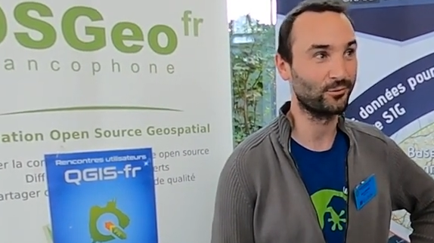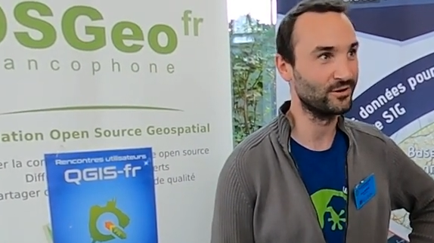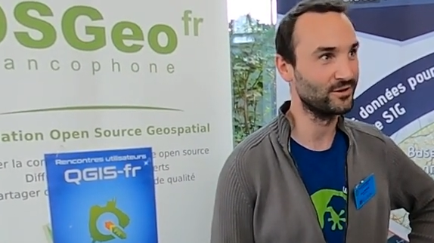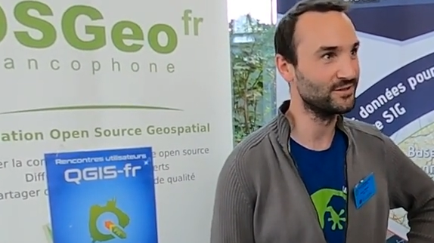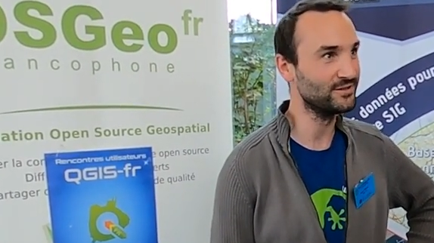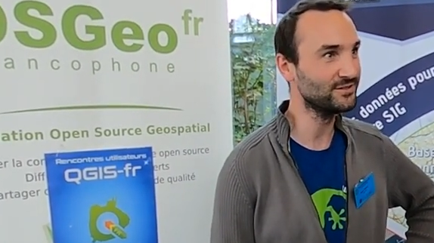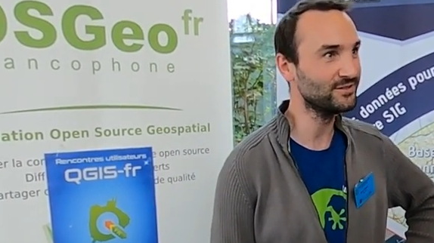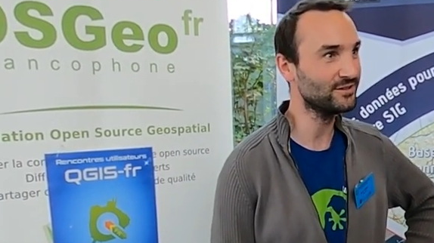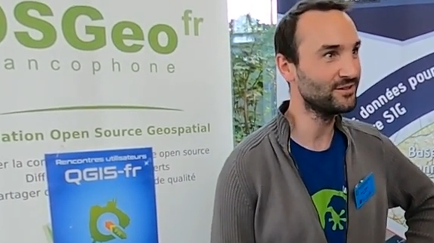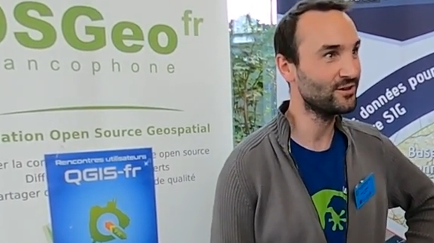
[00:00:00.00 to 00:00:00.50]

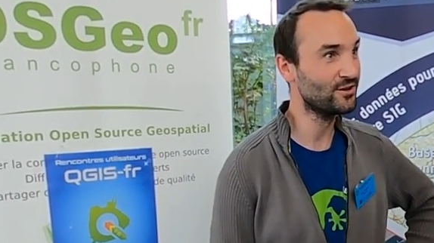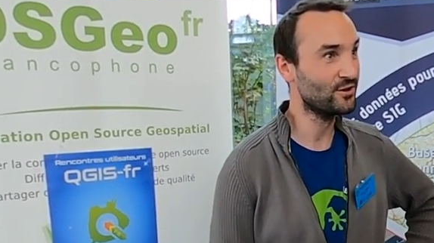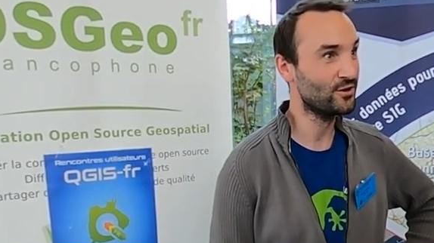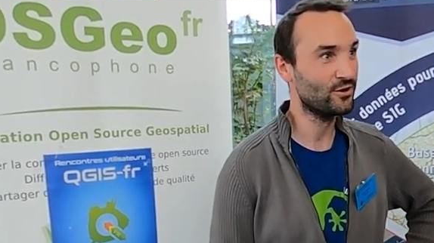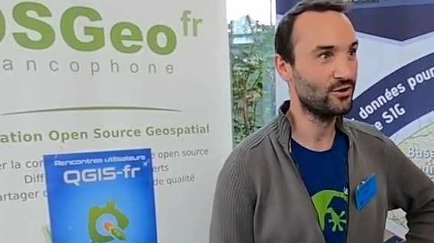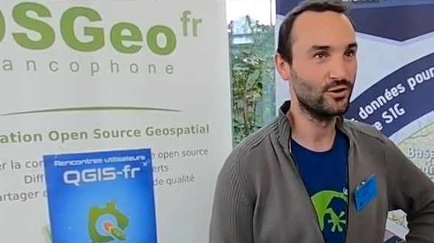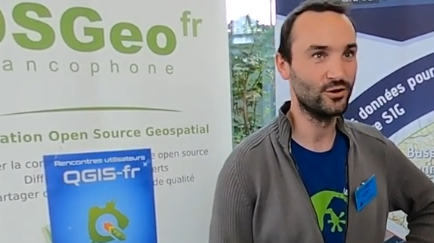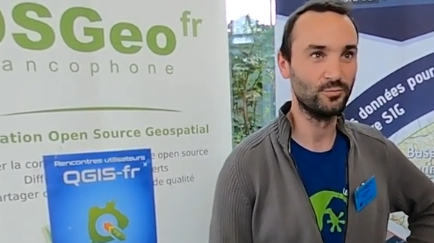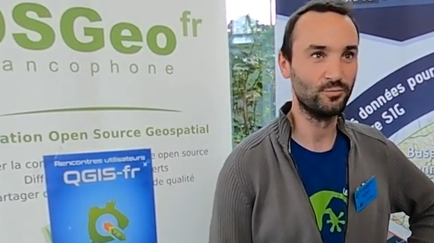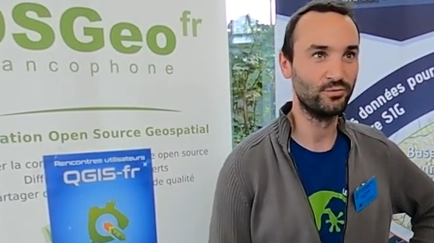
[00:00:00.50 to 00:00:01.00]

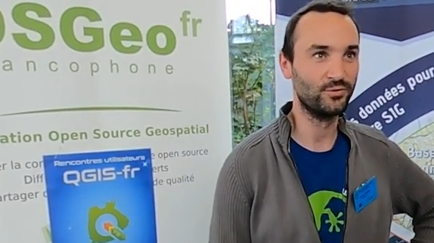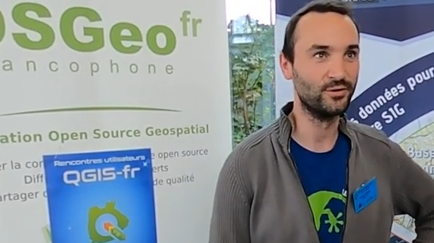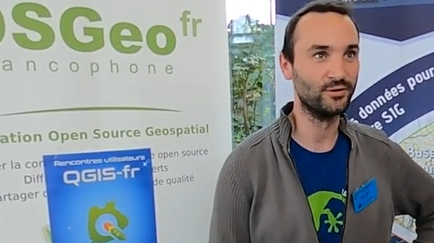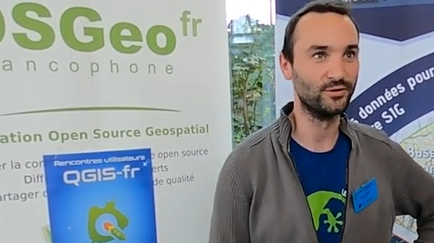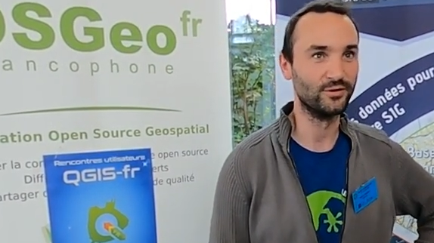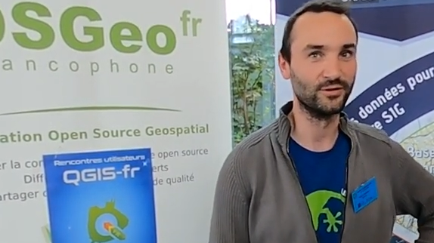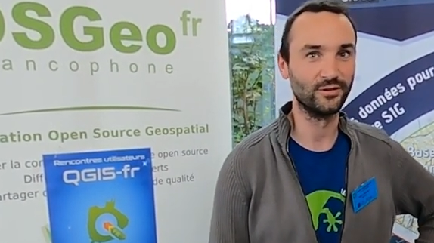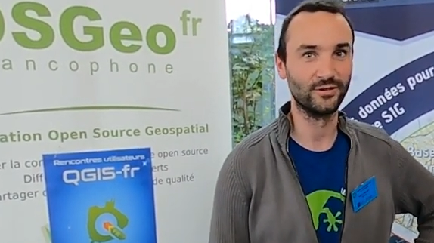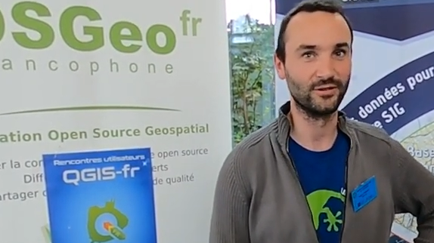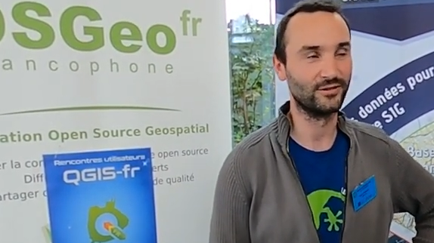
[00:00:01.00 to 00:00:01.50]
et puis
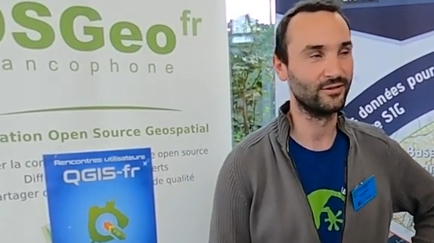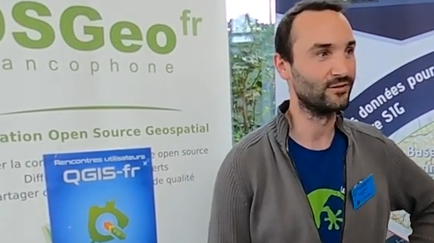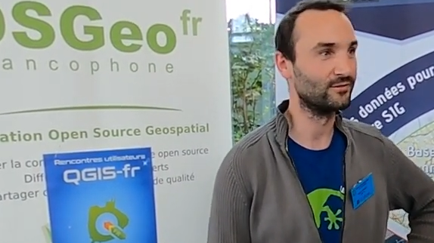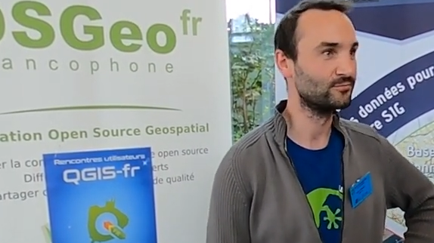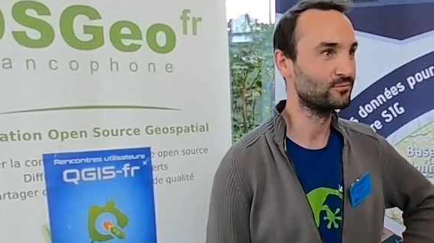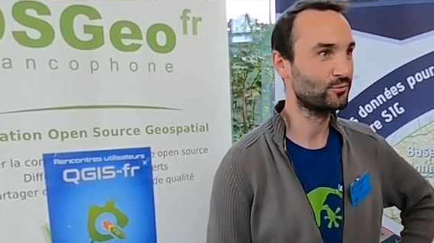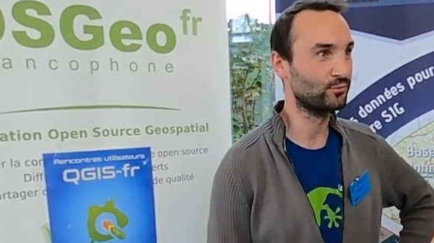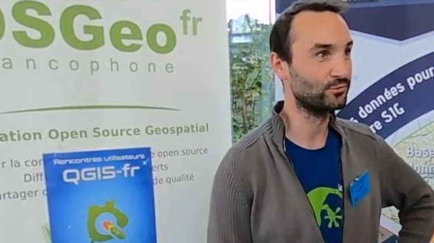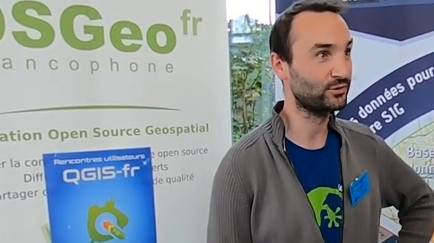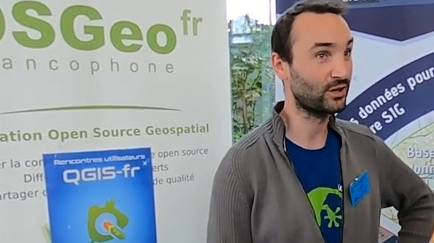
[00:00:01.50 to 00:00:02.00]
euh,
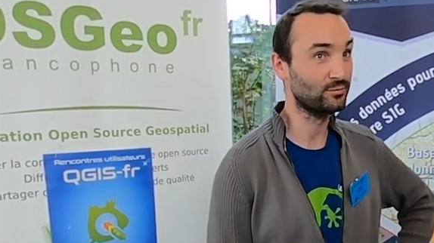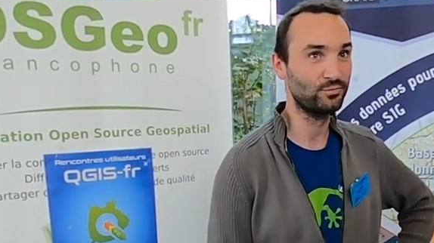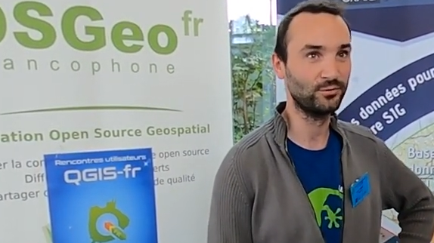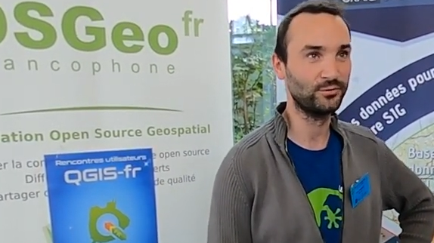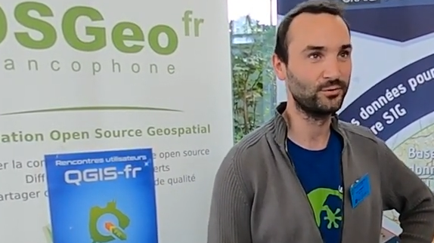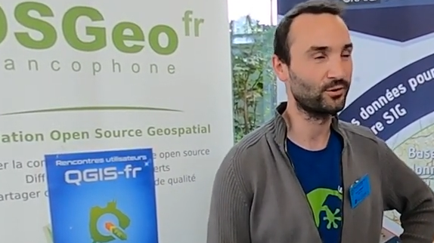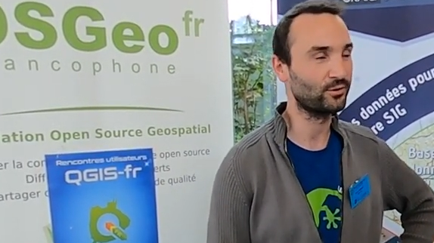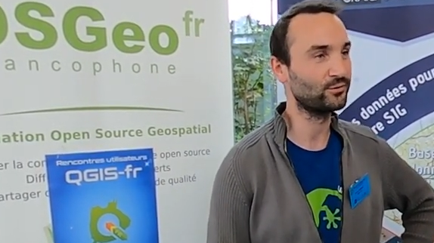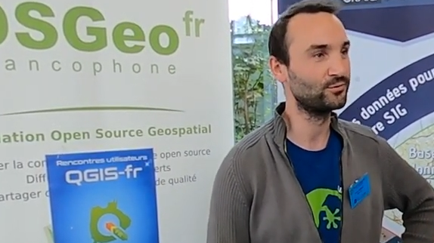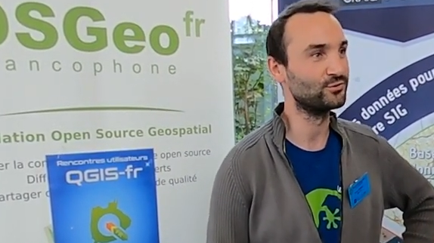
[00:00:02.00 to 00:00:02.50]

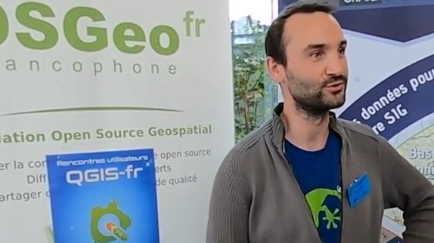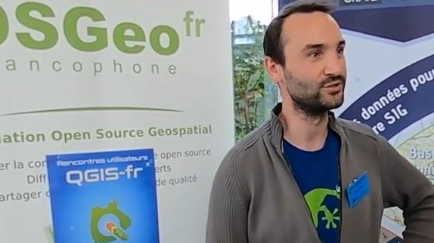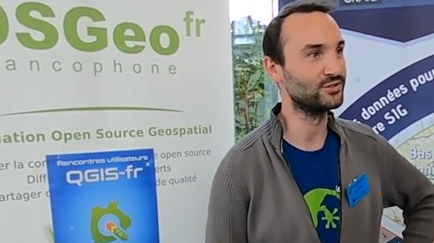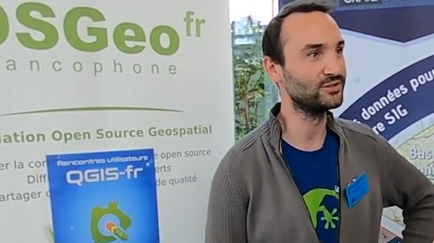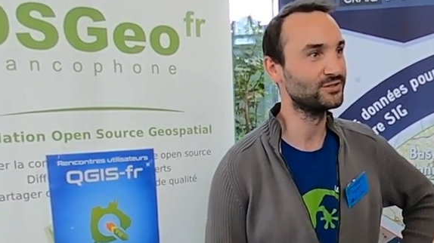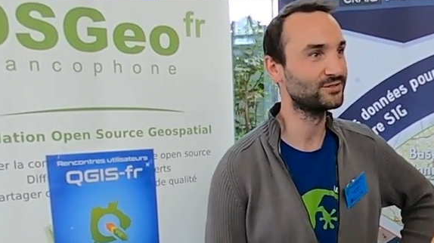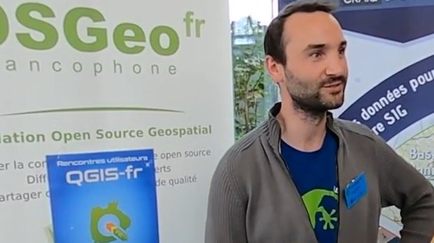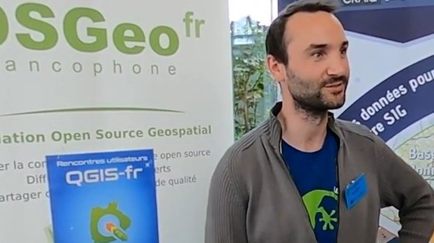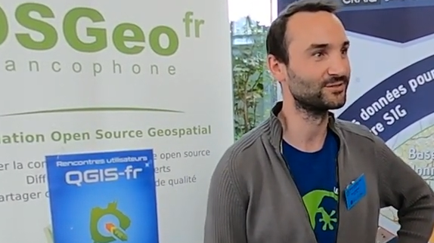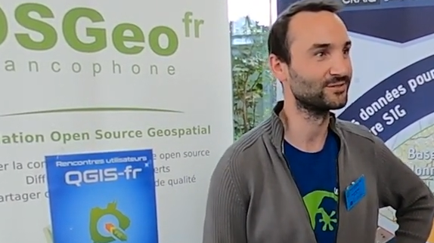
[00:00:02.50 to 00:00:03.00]
contributeur
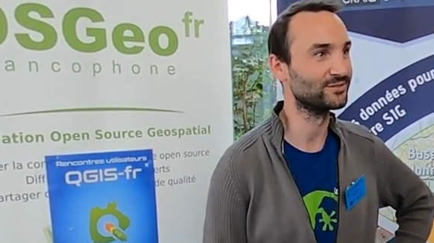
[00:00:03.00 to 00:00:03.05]
QGIS